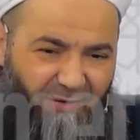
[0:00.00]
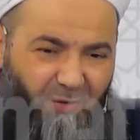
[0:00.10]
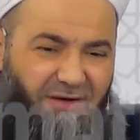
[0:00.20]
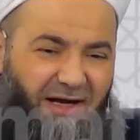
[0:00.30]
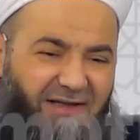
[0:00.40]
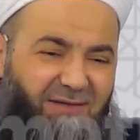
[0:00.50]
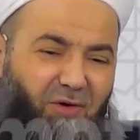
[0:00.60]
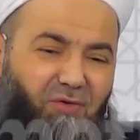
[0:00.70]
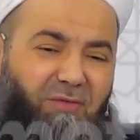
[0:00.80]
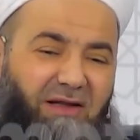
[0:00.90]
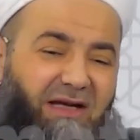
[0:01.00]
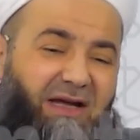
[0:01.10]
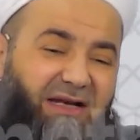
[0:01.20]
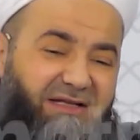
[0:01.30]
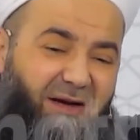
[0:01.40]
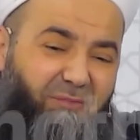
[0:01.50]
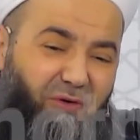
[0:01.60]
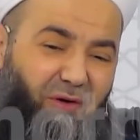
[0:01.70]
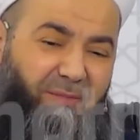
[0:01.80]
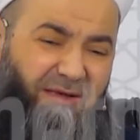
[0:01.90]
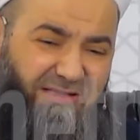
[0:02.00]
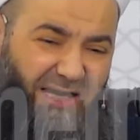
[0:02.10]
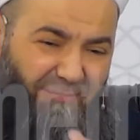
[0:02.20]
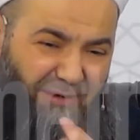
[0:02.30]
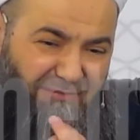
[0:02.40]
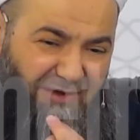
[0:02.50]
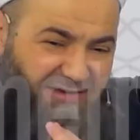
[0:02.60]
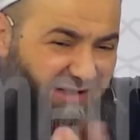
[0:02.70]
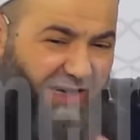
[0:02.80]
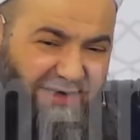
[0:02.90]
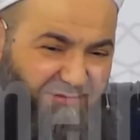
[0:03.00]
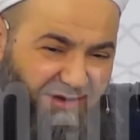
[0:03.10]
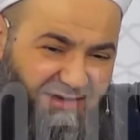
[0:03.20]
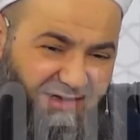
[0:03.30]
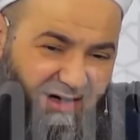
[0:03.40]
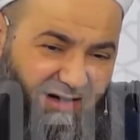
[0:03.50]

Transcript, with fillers: O yardım onun hürmetine gelecek buyuruyor. Bir sahabem kalsa yardım gelecek.